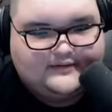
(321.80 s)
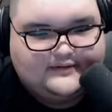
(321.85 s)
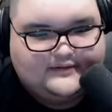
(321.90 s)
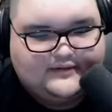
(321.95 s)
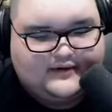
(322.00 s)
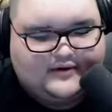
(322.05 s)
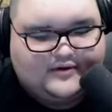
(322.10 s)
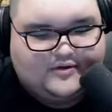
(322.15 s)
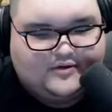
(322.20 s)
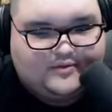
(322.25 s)

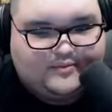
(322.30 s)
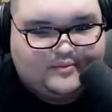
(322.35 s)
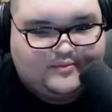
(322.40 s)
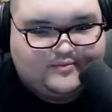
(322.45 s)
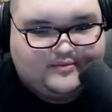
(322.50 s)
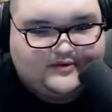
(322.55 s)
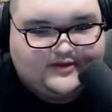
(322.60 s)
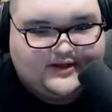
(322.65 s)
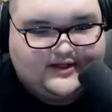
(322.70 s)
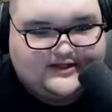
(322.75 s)
でここも
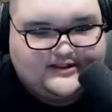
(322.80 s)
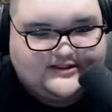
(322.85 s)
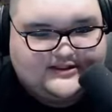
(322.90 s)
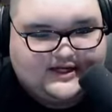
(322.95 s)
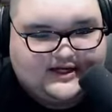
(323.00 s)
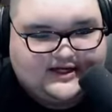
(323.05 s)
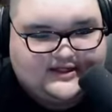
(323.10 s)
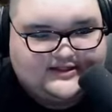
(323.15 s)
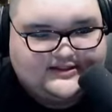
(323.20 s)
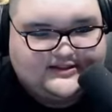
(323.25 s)
無駄に
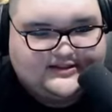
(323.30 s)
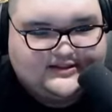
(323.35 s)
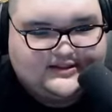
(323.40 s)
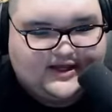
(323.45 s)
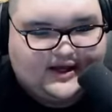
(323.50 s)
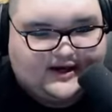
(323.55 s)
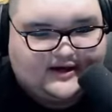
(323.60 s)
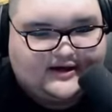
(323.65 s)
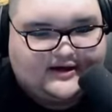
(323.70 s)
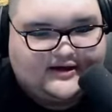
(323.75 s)
下がりすぎ
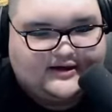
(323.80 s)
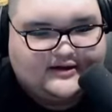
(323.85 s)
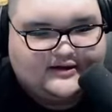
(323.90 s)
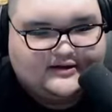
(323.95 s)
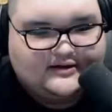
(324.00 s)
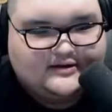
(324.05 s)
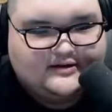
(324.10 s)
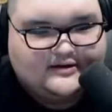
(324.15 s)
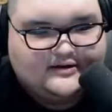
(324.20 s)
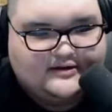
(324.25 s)
やな
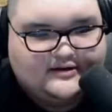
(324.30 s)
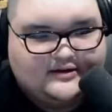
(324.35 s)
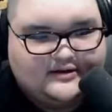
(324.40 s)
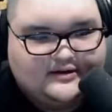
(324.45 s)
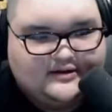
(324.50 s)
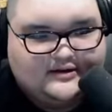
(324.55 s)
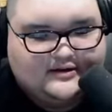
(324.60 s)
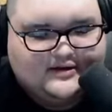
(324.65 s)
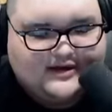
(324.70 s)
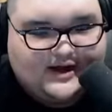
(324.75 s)

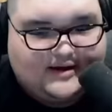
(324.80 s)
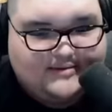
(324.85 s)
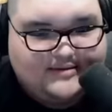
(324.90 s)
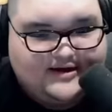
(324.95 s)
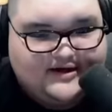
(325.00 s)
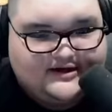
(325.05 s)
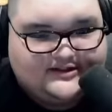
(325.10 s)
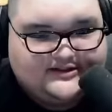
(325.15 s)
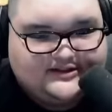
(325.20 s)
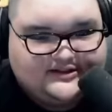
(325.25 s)
画
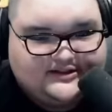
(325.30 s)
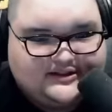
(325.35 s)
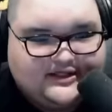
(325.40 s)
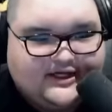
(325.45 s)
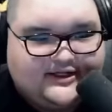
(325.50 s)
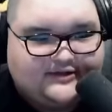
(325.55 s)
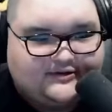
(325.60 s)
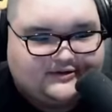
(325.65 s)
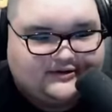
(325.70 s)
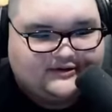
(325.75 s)
面端
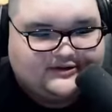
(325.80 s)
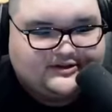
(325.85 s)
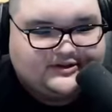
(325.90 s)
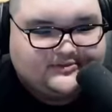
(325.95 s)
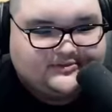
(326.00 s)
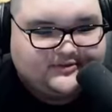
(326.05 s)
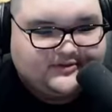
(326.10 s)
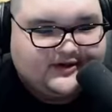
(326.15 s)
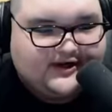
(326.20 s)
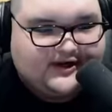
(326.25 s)
近いのに自
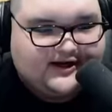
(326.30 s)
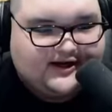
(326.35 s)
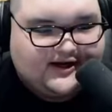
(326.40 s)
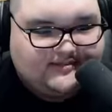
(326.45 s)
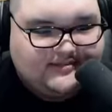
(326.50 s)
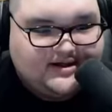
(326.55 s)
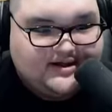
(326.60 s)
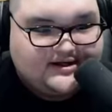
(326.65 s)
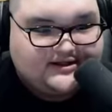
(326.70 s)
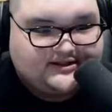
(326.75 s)
分から
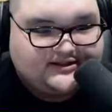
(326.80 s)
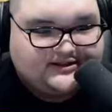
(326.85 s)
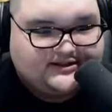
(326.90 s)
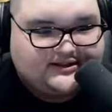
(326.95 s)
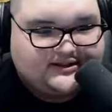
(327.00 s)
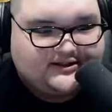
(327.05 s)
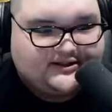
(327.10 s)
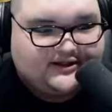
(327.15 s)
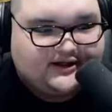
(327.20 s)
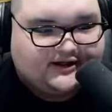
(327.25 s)
画面端
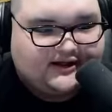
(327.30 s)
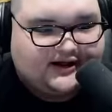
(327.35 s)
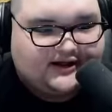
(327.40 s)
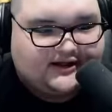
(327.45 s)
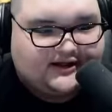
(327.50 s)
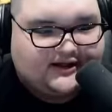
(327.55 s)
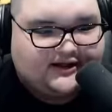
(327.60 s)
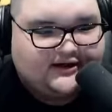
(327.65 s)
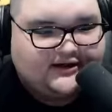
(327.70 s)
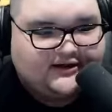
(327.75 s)
に行ってるからね